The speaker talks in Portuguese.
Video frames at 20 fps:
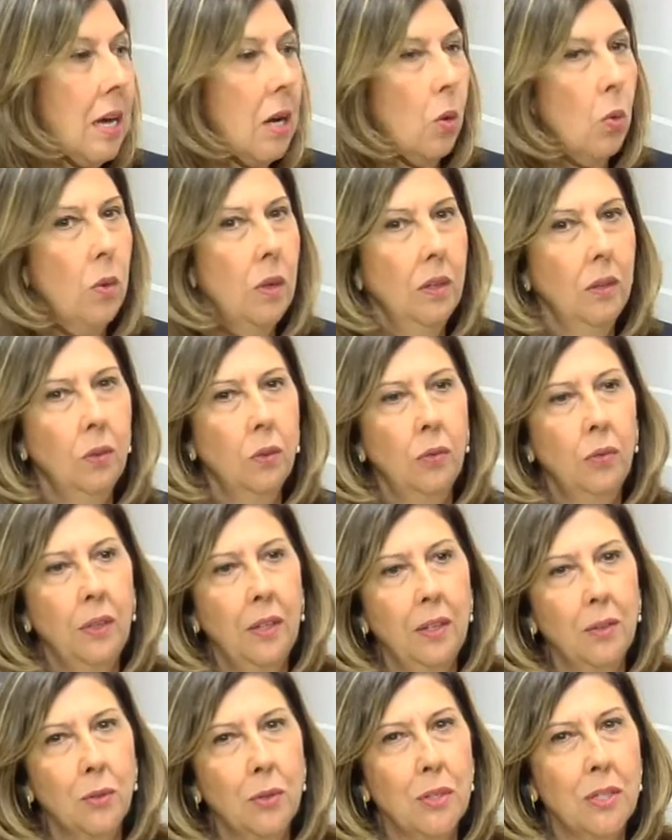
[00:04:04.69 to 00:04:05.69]
Quando vem
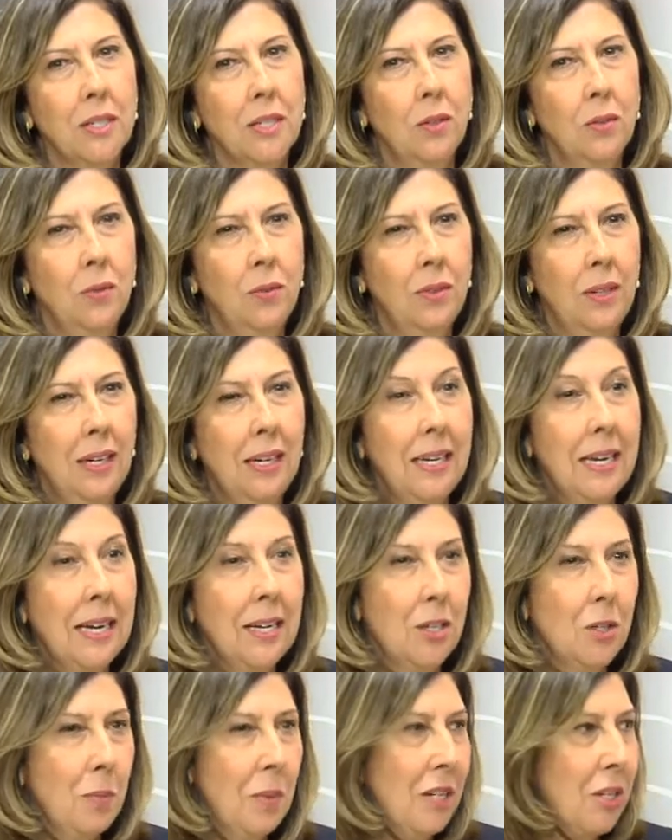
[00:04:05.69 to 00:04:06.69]
um, um,
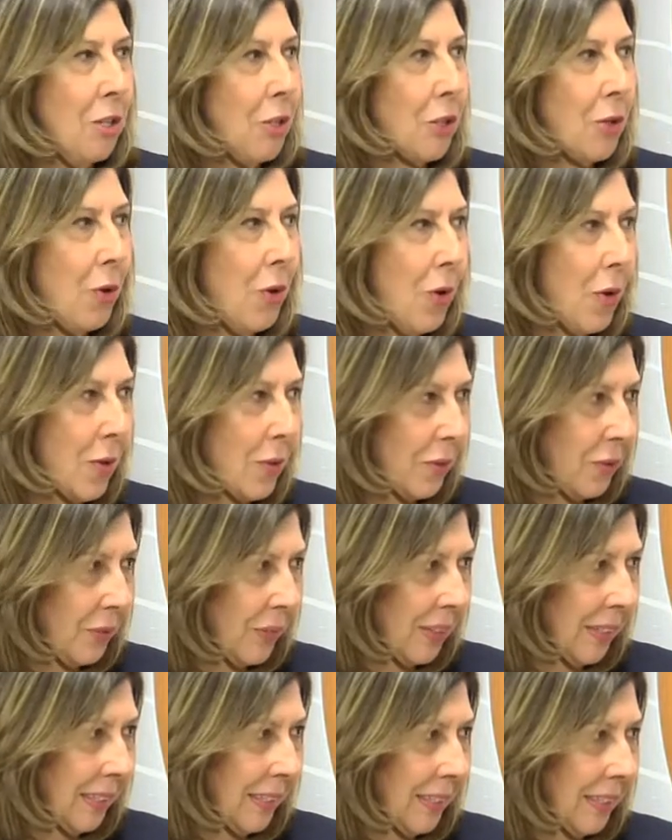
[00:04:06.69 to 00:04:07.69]
cliente mais
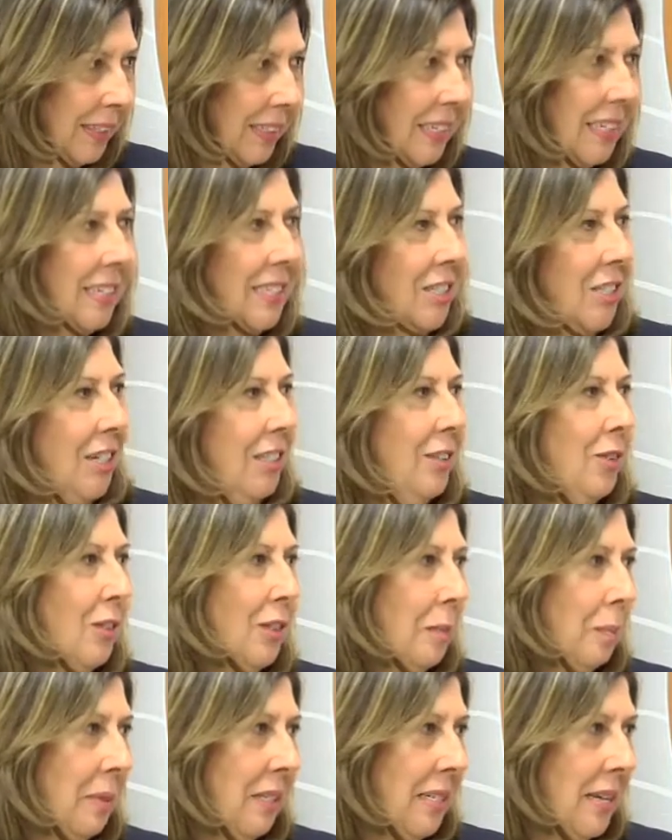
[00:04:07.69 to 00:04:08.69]
jovem, ele já tem
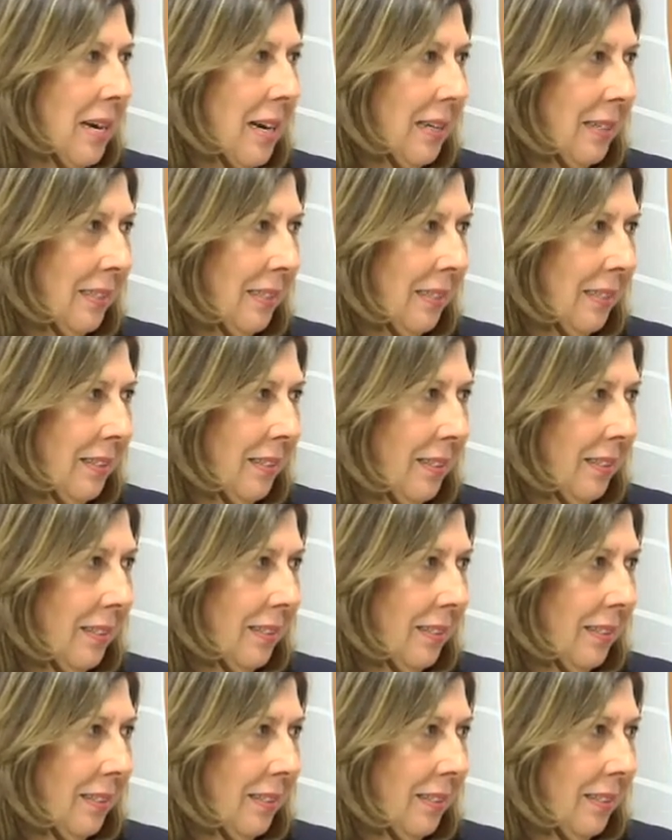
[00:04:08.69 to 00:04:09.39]
outra pegada.